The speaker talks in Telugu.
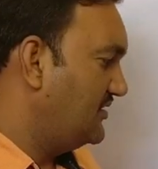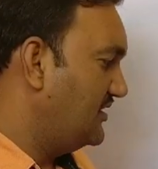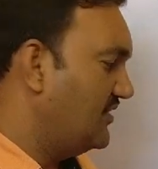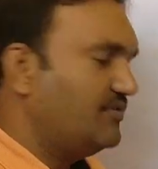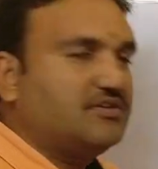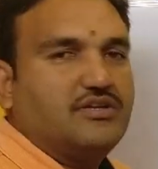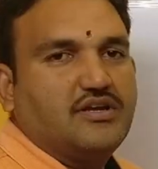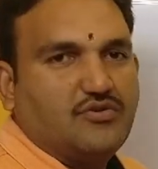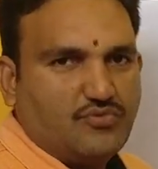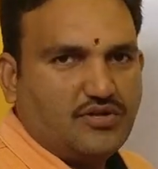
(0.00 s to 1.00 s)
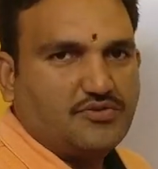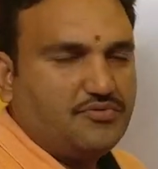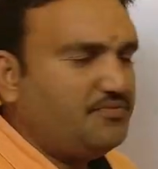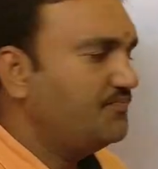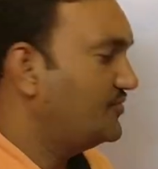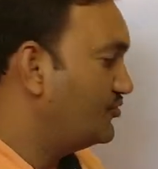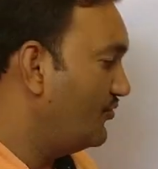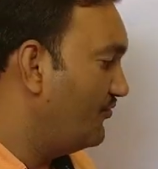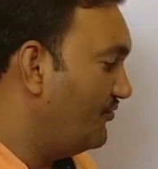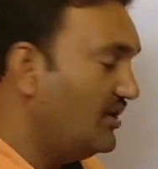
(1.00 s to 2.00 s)
దేవతలు ఇక్కడ ఉంటారు సో
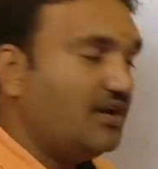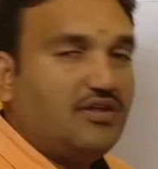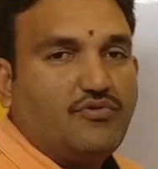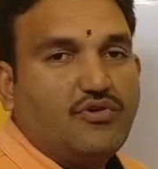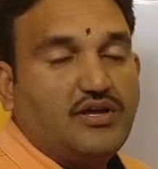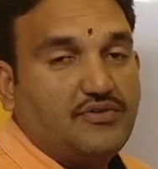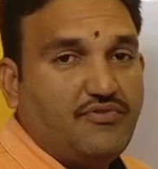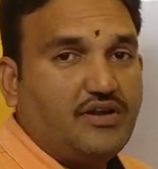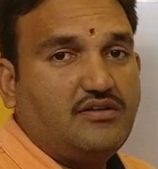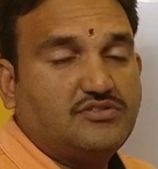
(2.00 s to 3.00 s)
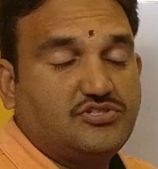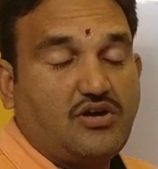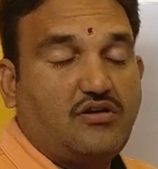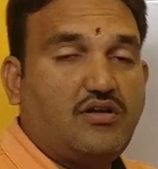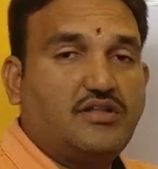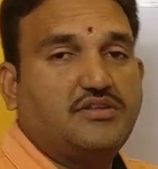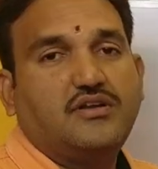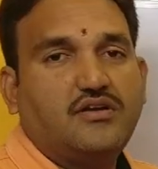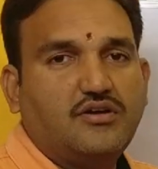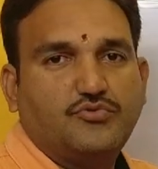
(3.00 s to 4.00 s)
వీళ్ళ యొక్క ఎఫెక్ట్ చాలా
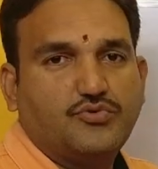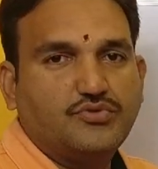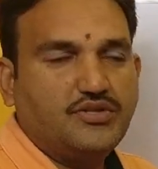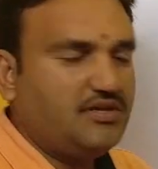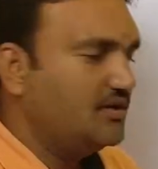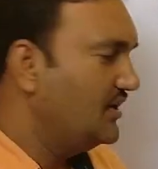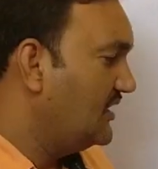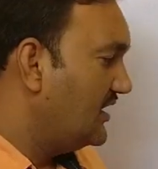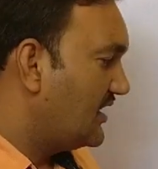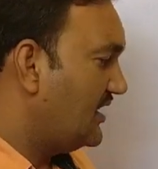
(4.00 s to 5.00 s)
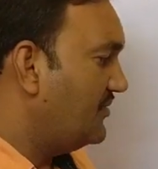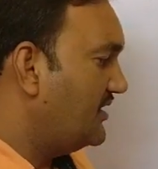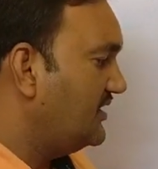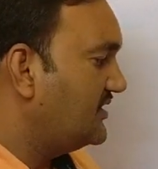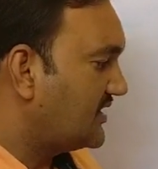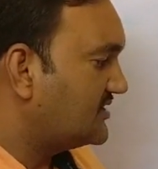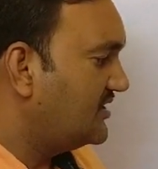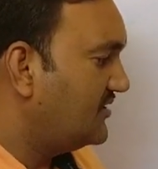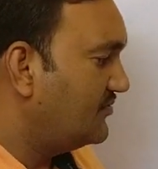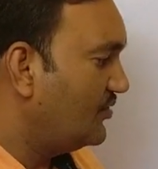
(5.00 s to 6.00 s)
అధికంగా ఉంటుంది కాబట్టి
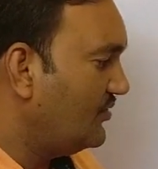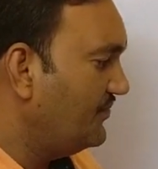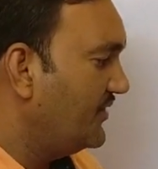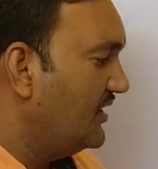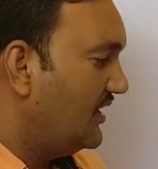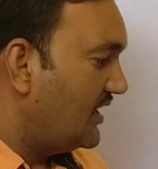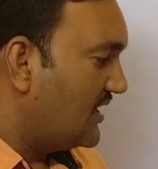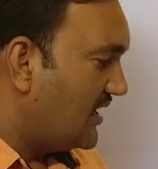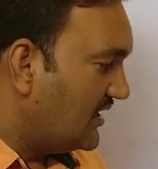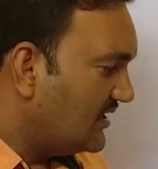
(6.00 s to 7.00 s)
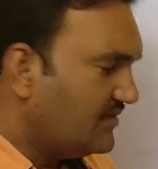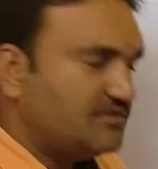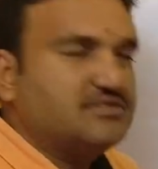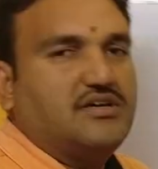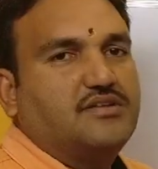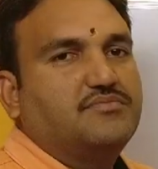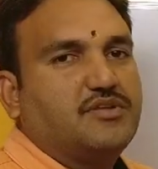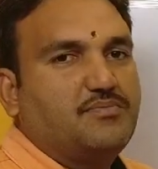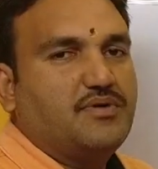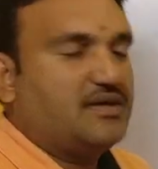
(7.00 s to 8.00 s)
దక్షిణంలో నాలుగవ స్థానం
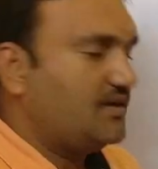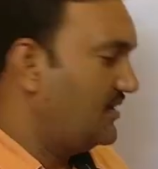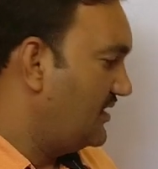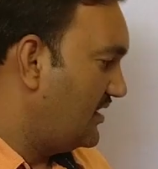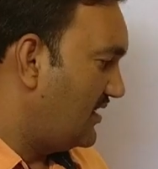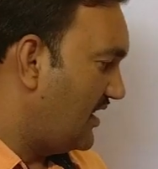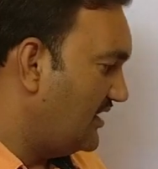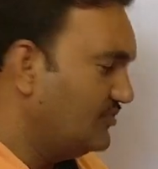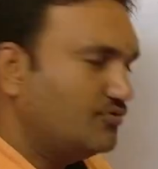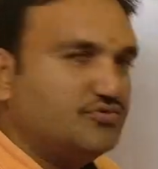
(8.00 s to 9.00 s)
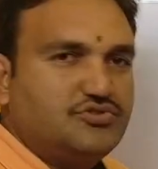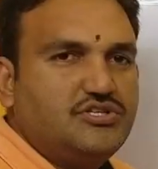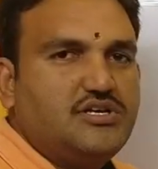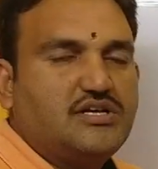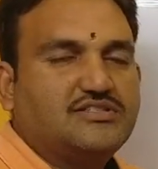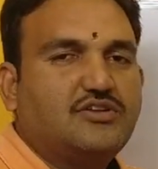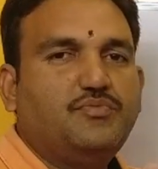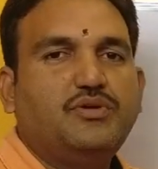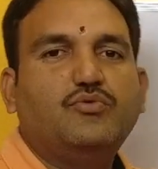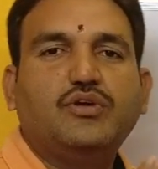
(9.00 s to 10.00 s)
తప్ప ఐదు నుంచి అసలు
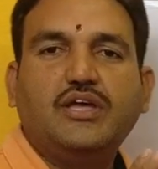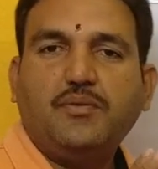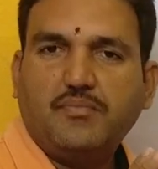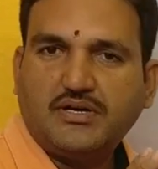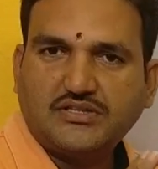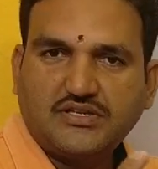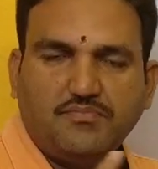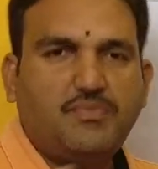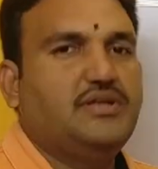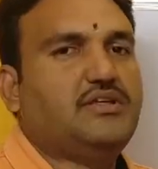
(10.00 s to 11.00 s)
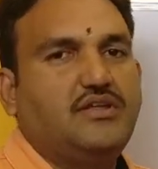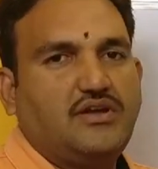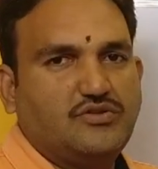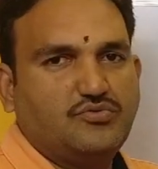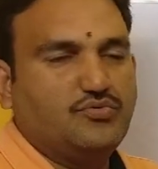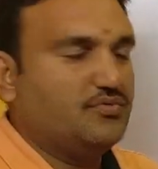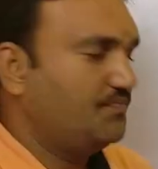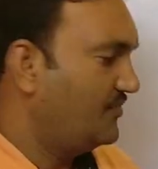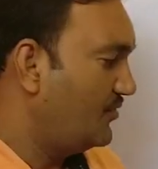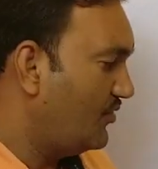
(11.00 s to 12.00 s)
మీకు ఏం మాత్రం పనికిరాదు
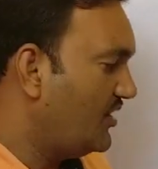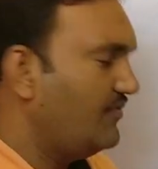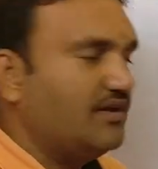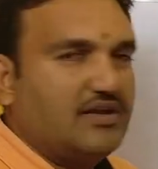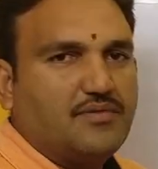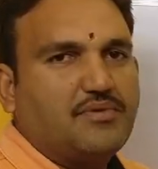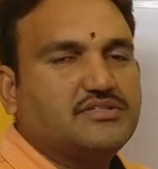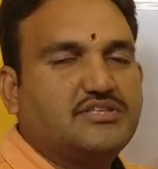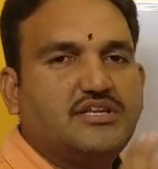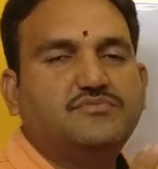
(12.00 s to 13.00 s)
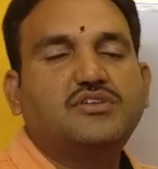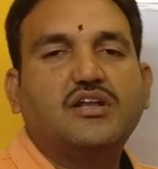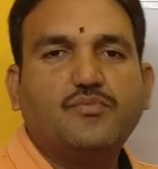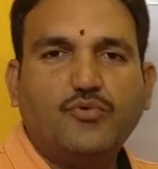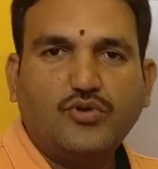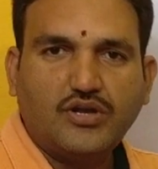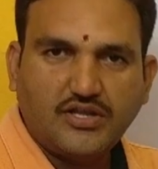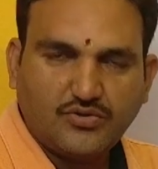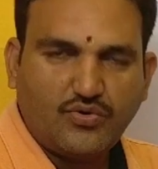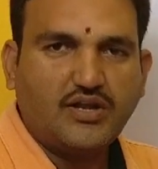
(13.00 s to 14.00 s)
ఒకవేళ మాకు స్థలం
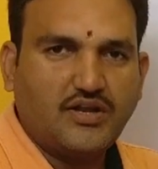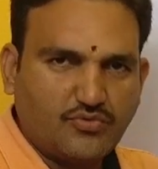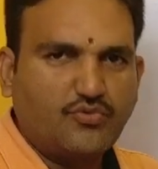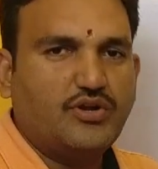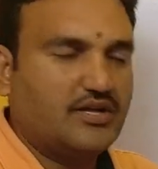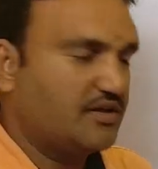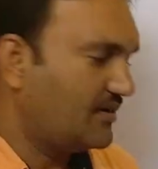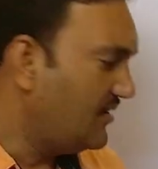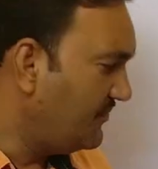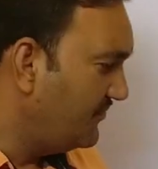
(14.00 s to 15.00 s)
సరిపోవట్లేదు అని అనుకుంటే కనుక